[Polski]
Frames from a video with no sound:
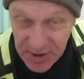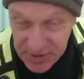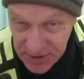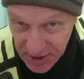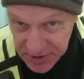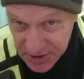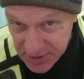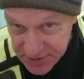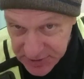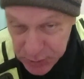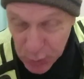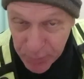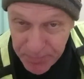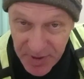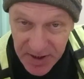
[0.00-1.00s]
takie
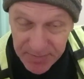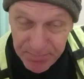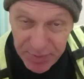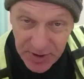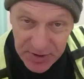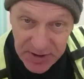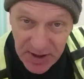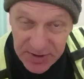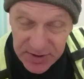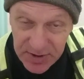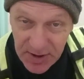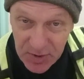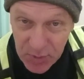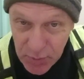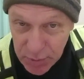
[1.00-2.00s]
super
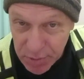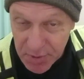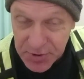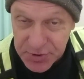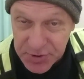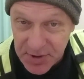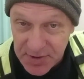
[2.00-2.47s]
badania, kurcze,